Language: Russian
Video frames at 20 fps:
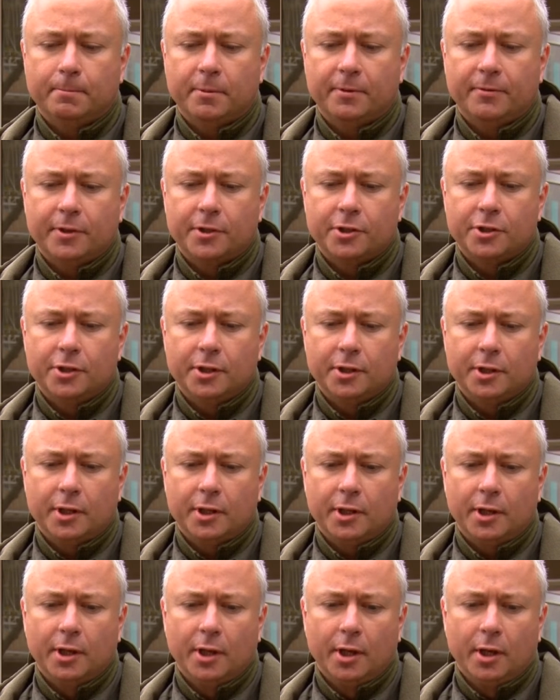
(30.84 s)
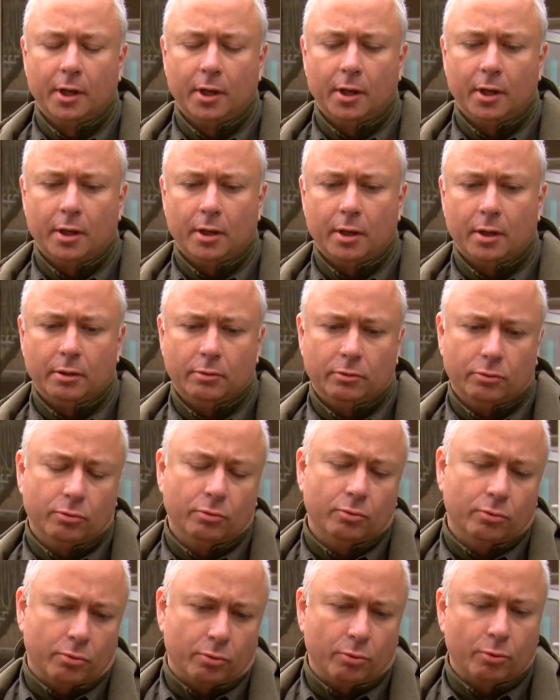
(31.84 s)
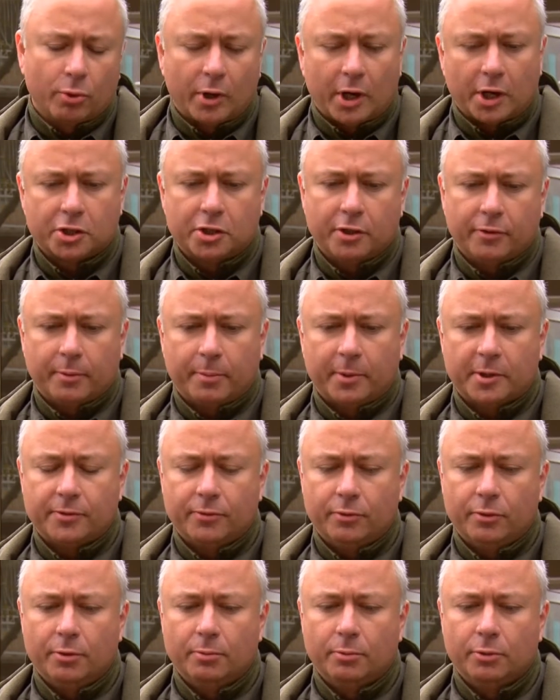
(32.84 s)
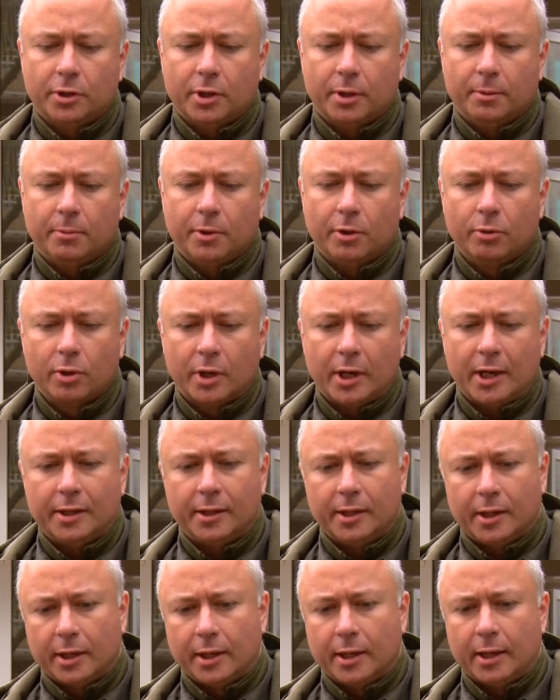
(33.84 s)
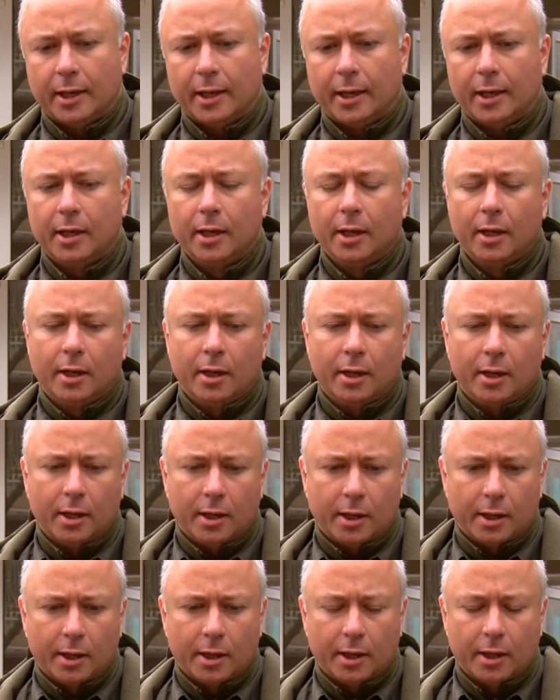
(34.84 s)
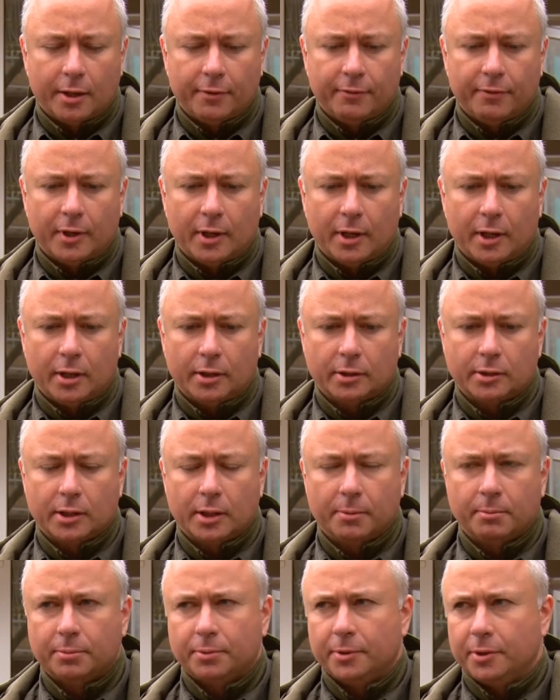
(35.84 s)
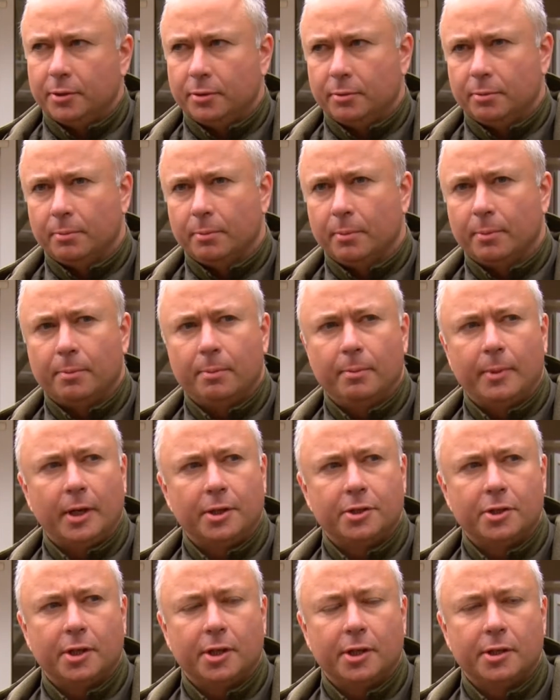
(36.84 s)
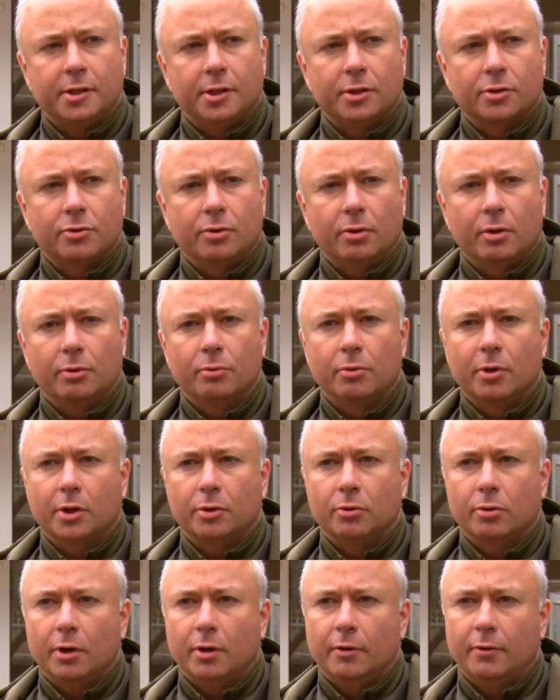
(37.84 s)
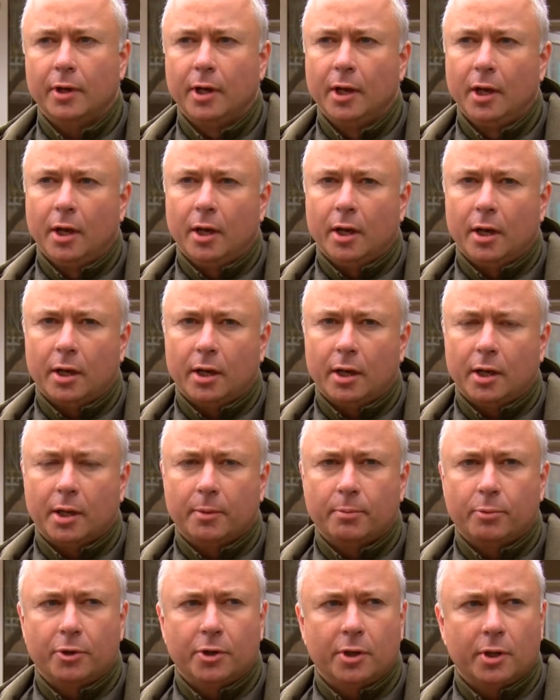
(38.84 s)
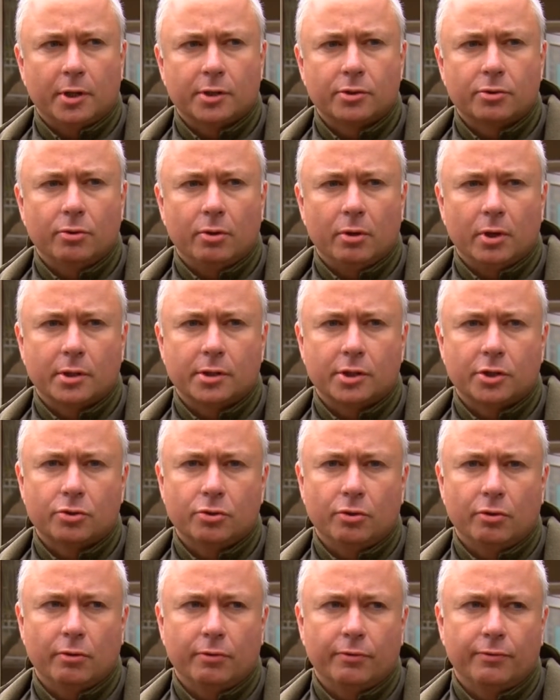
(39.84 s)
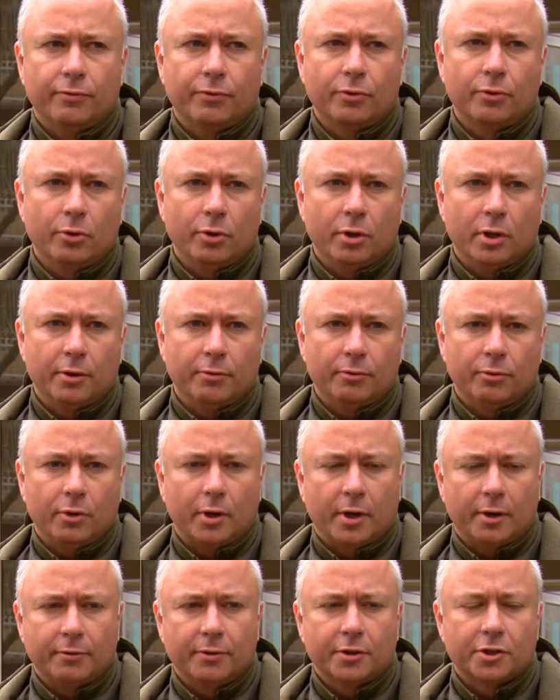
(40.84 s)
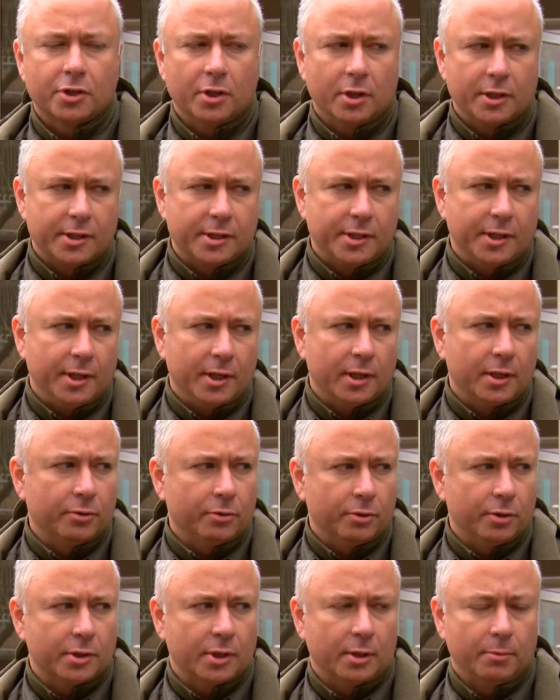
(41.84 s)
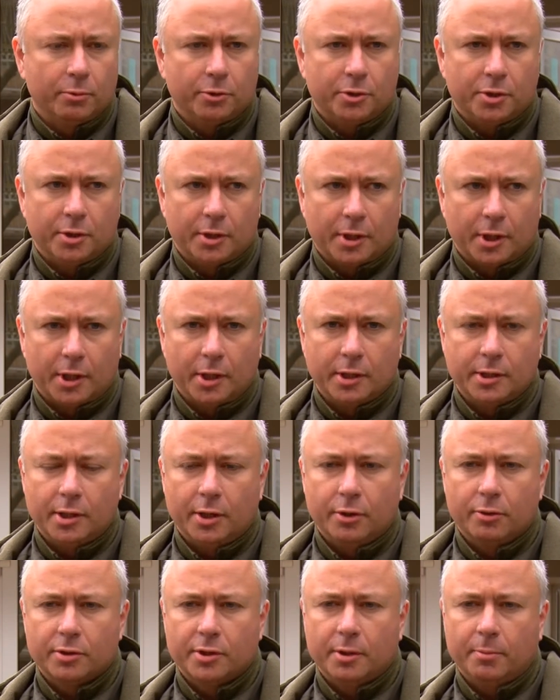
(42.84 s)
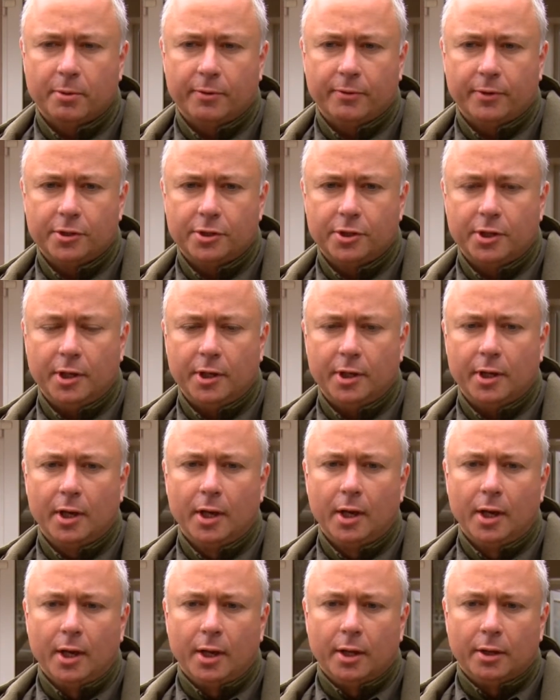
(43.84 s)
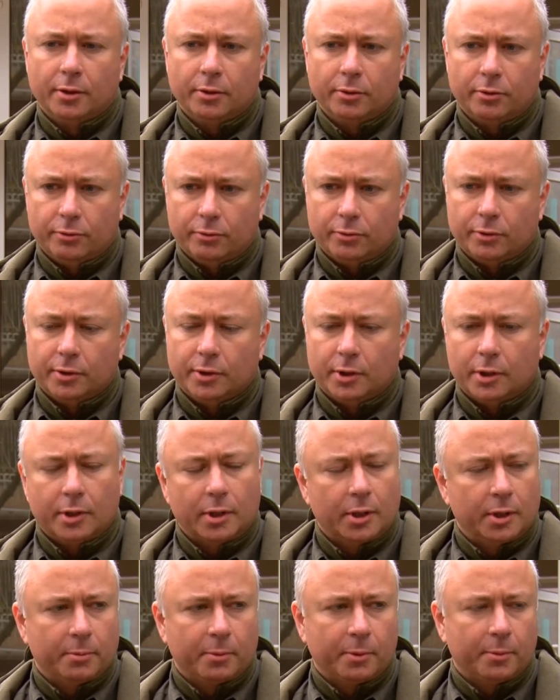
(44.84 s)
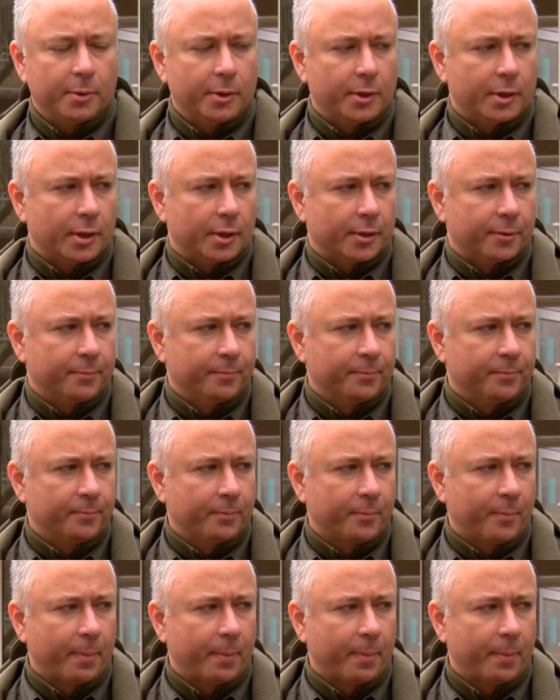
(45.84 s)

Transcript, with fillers: повреждены ну, у каждого по-своему, там рука, нога, э, голова, там мальчик есть тяжелый, у которого, как я понял, осколок зашел в голову, а вышел из тела, то есть там очень такие серьезные повреждения, ну вот на данный момент так.